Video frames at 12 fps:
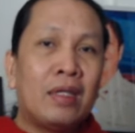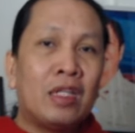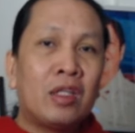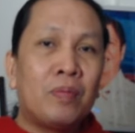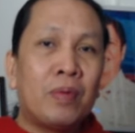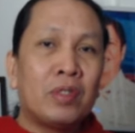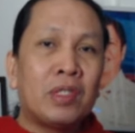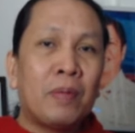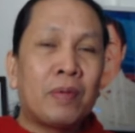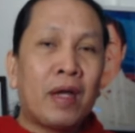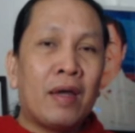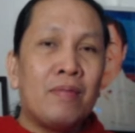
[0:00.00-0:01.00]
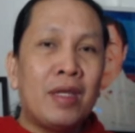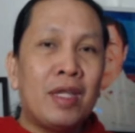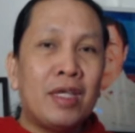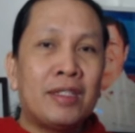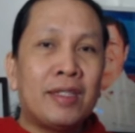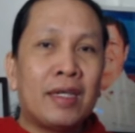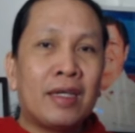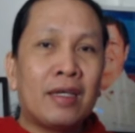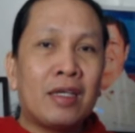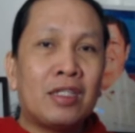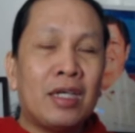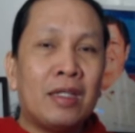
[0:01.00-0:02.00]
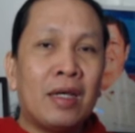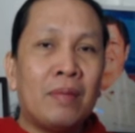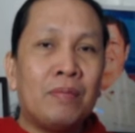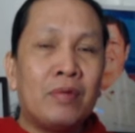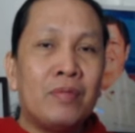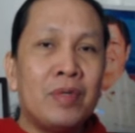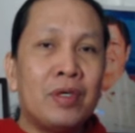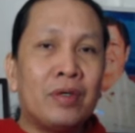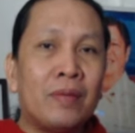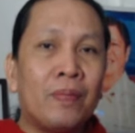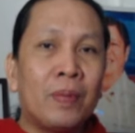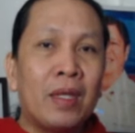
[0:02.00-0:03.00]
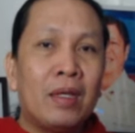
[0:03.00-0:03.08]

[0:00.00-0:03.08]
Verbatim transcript: nito pong si Prime Minister Kishida Fumio